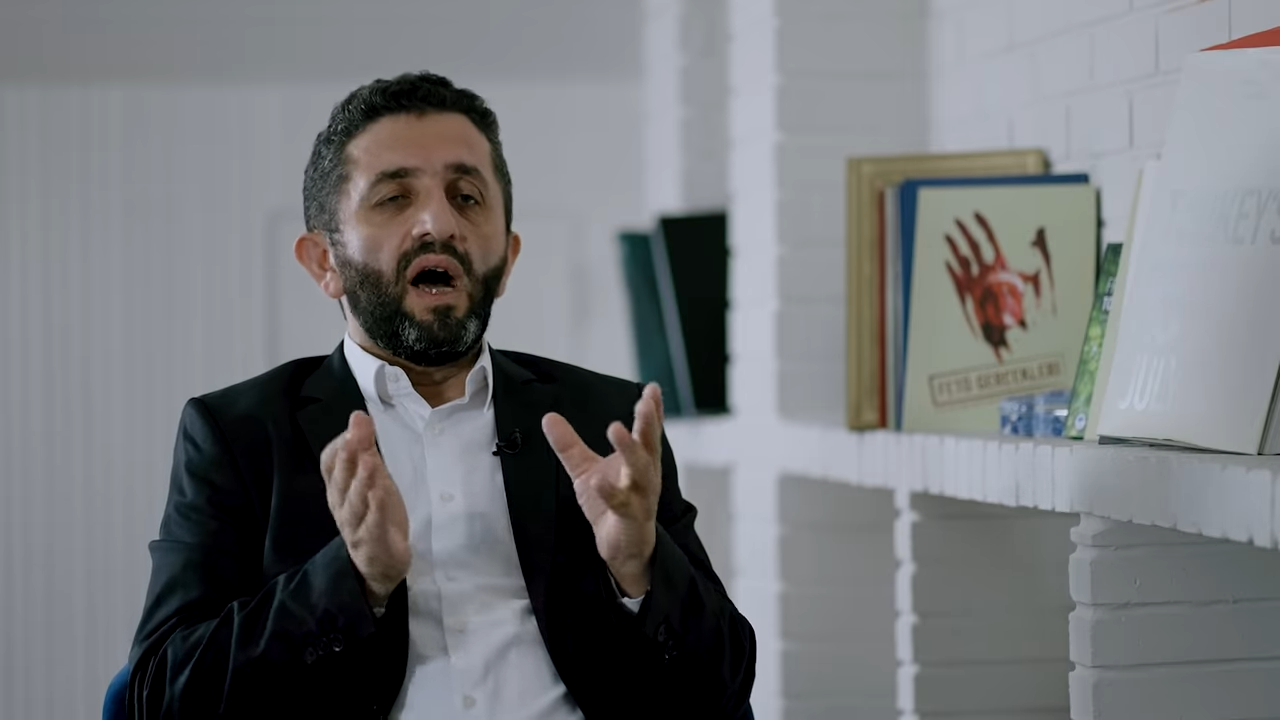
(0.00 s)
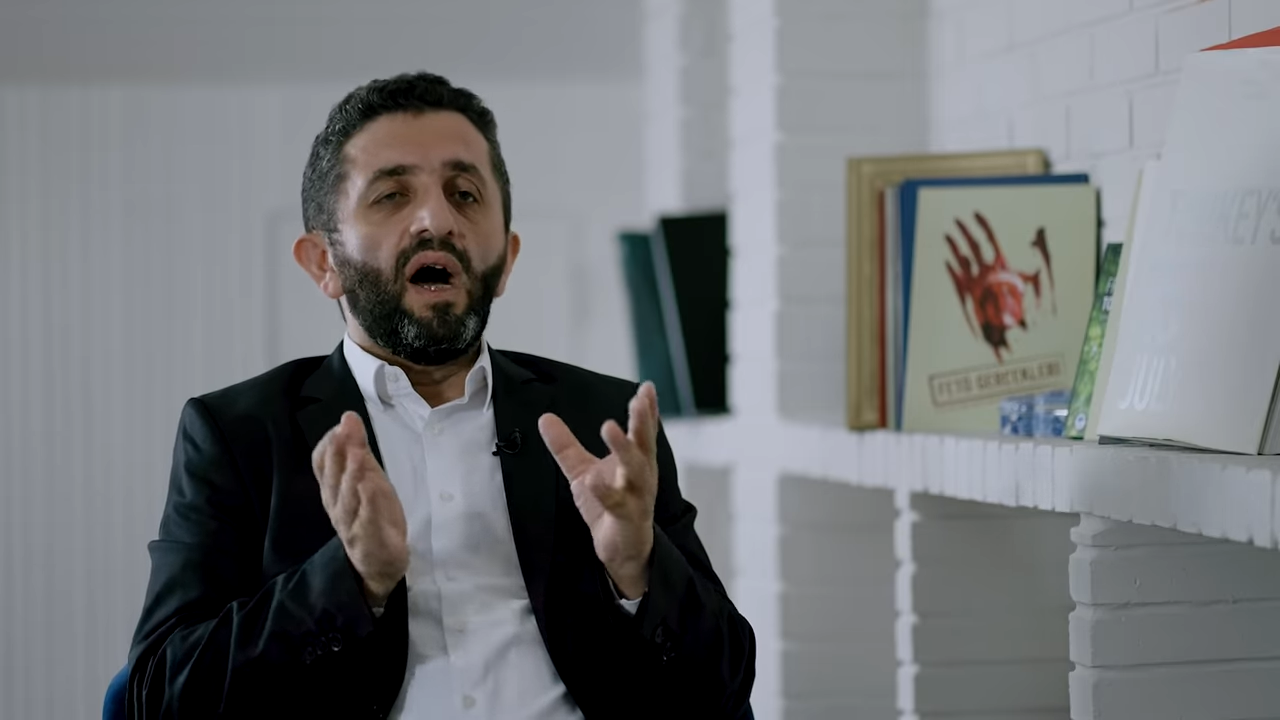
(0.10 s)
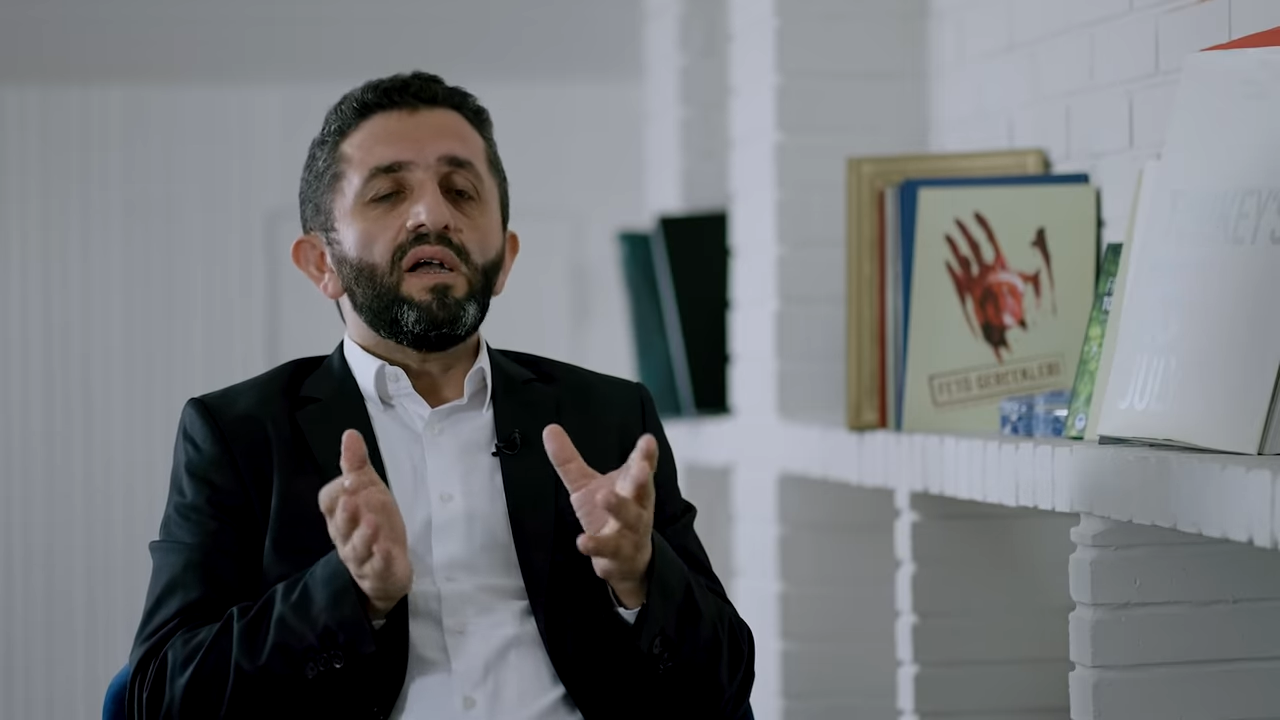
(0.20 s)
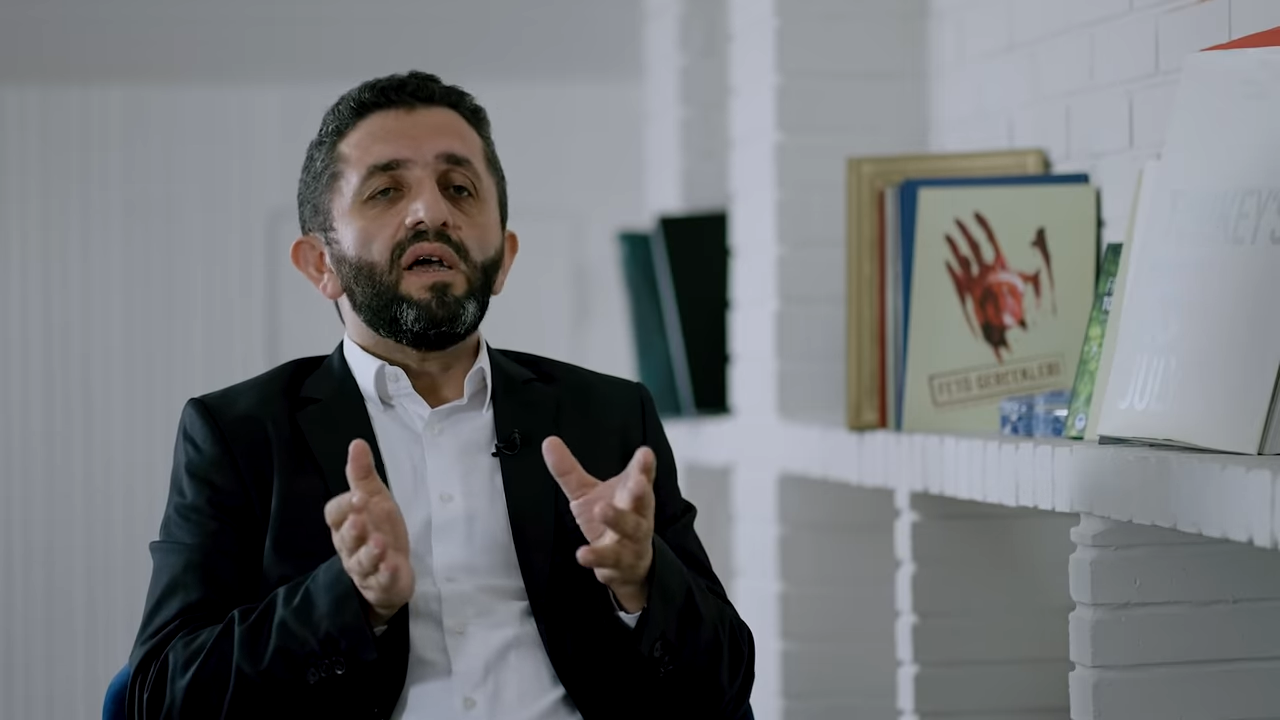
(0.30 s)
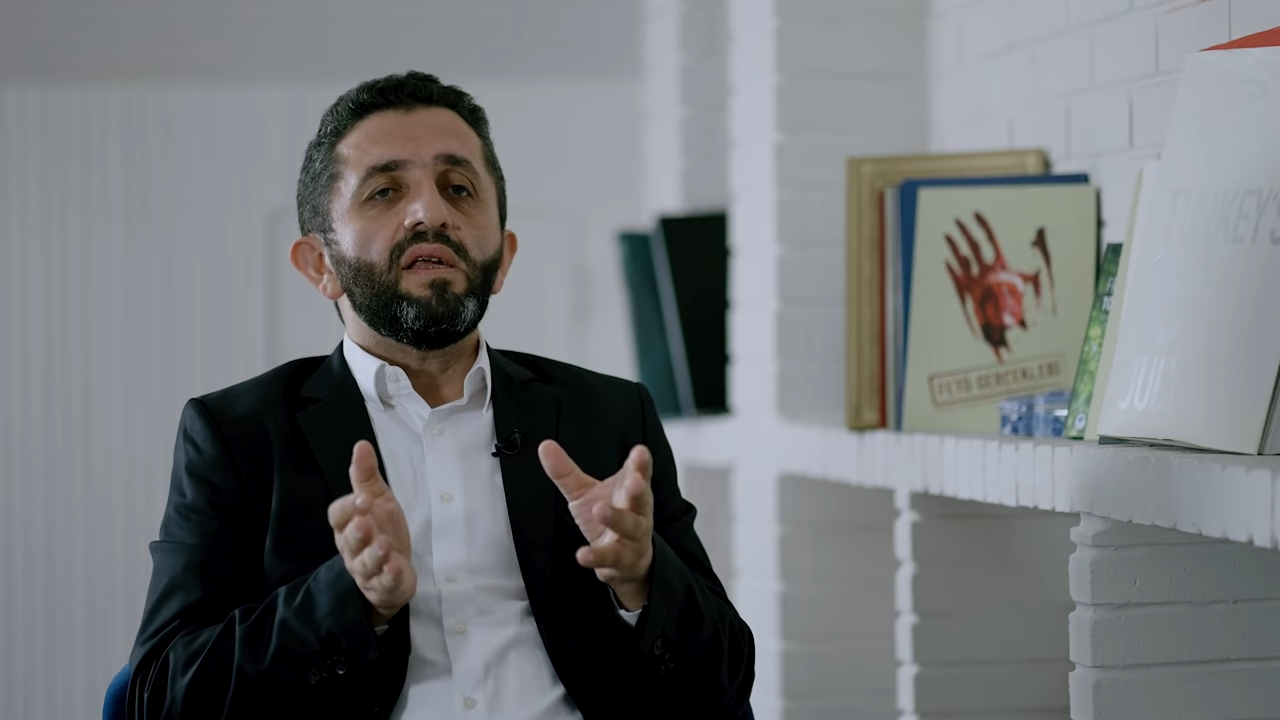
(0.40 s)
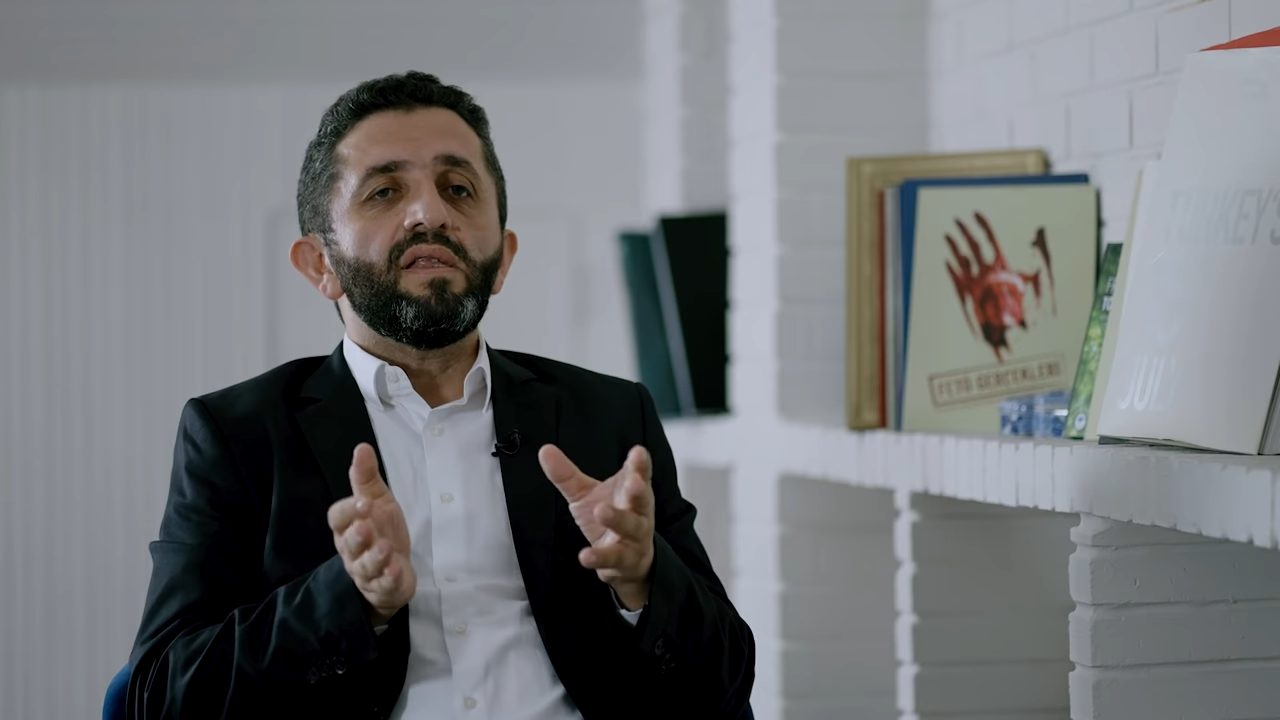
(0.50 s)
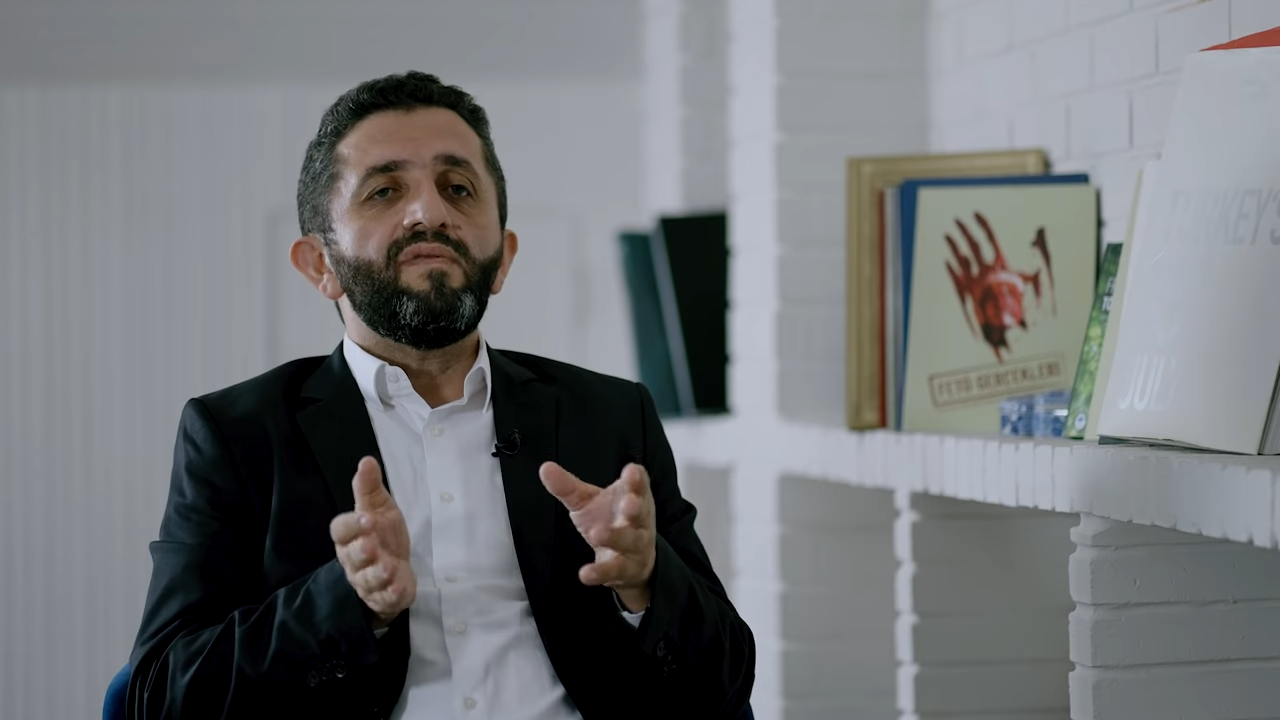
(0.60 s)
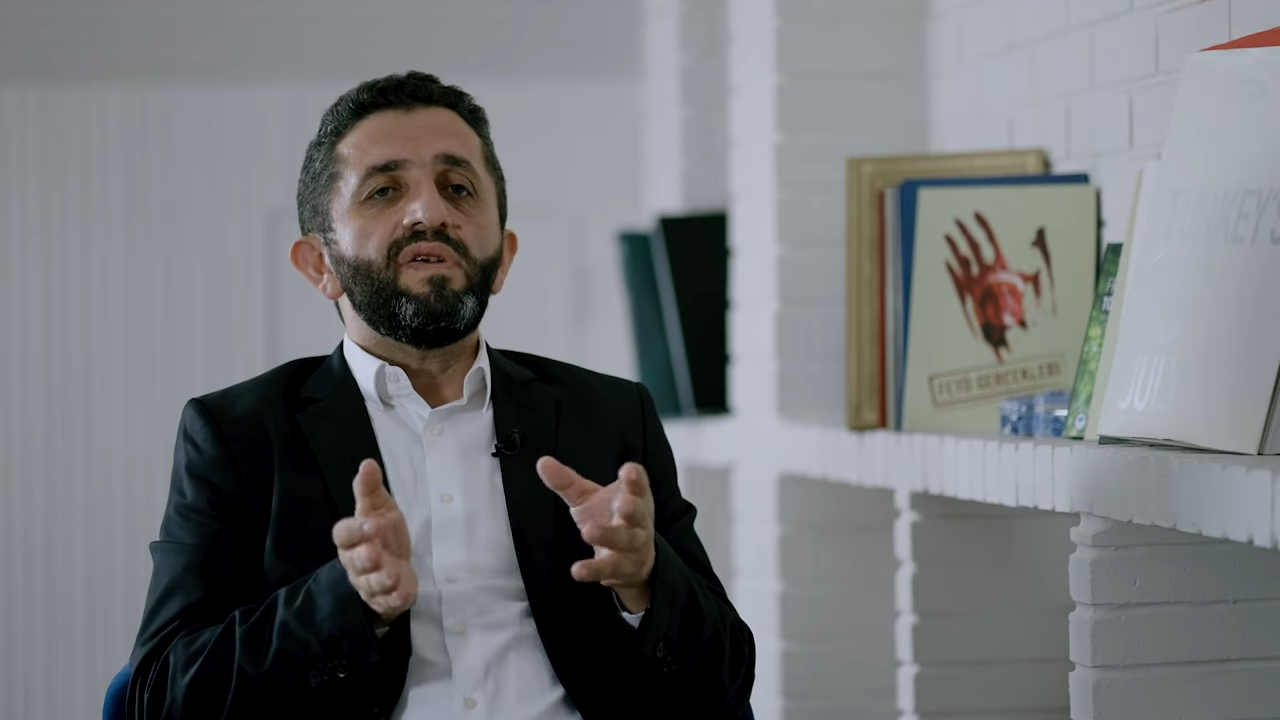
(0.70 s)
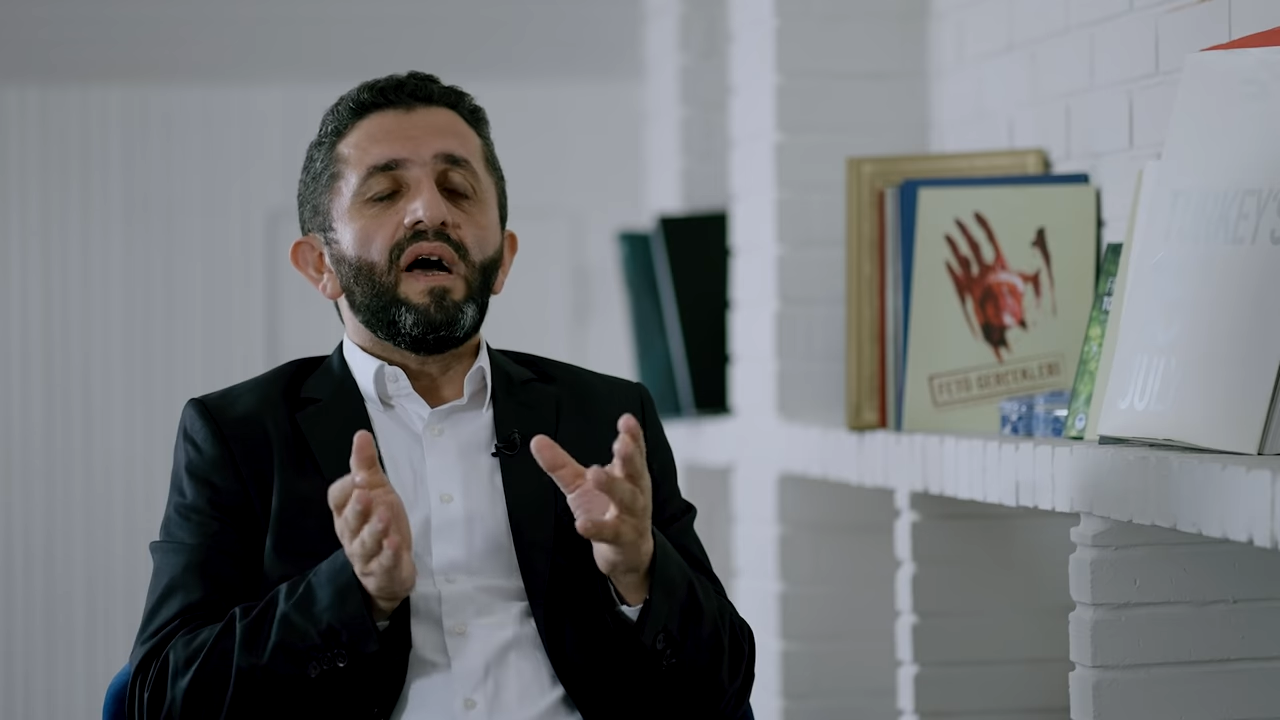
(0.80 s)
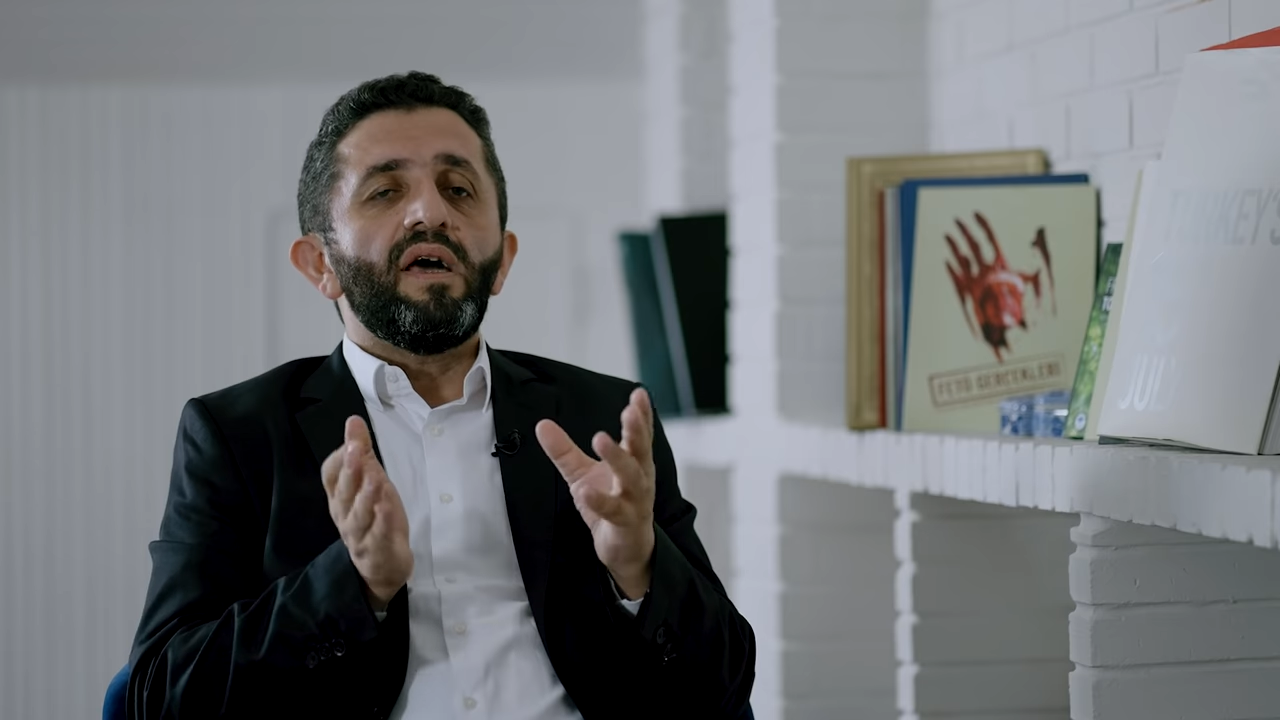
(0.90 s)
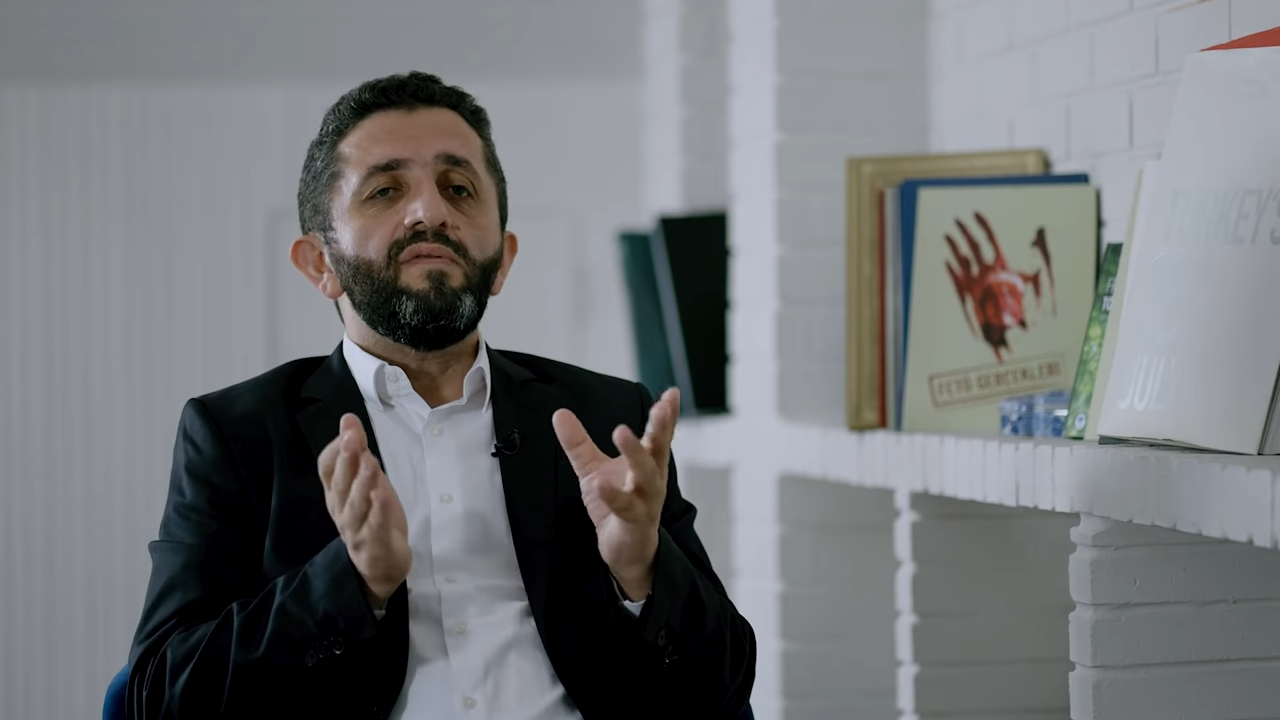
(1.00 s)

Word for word: Ankara'da firari